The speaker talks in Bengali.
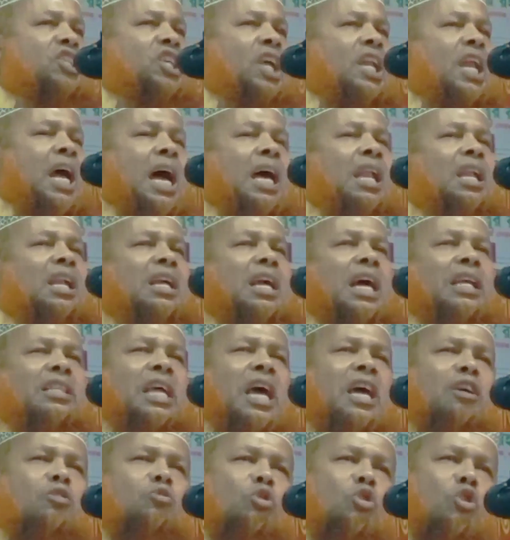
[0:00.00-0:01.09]
এই দেশের
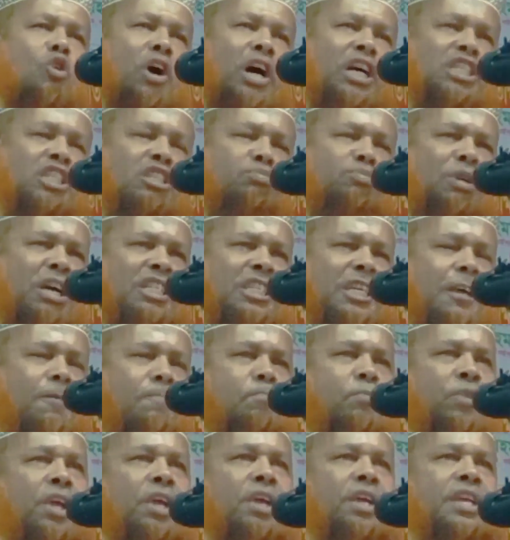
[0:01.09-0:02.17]
হালকাতায় গুলো আস
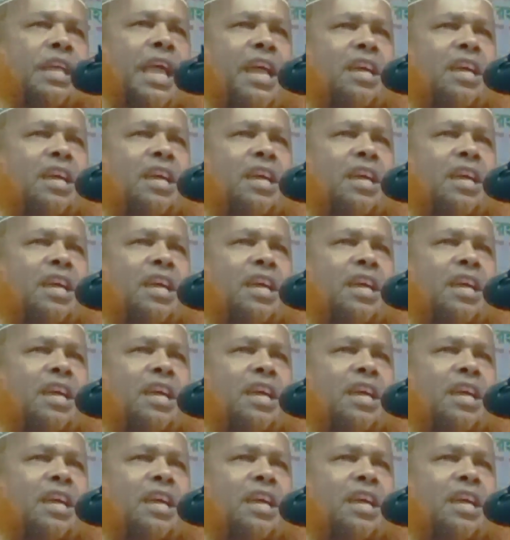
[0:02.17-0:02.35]
বাজে